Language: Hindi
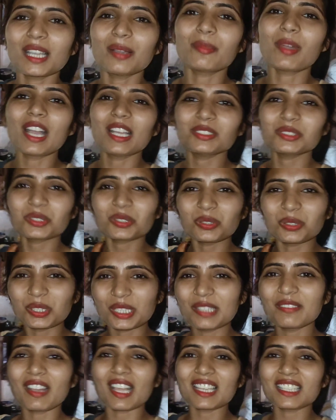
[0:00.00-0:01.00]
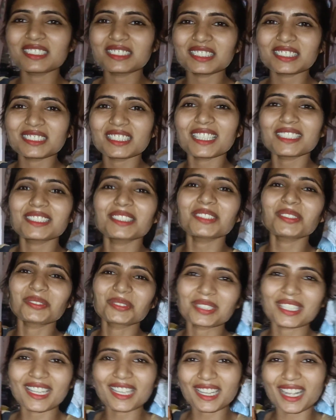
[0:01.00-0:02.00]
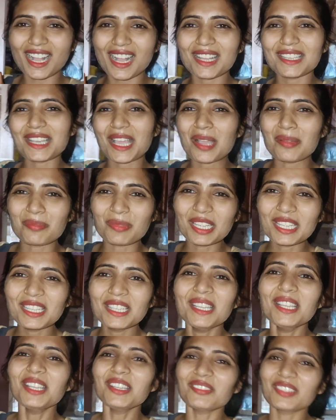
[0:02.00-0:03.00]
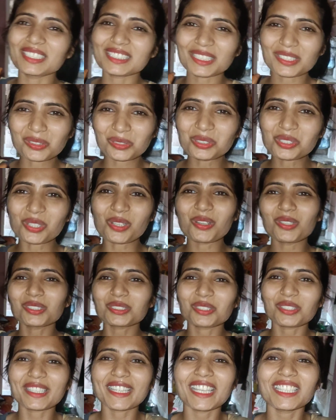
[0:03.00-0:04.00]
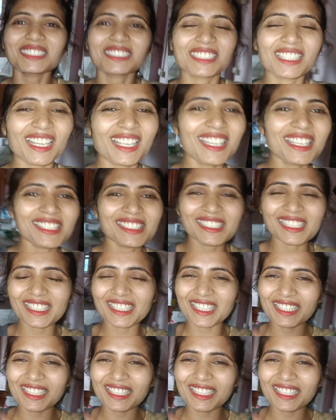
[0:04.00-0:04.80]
कि हमारे जो होने वाले जीजा जी हैं उनका कहाँ नाम है वैसे कुछ लोग तो गेस कर लिए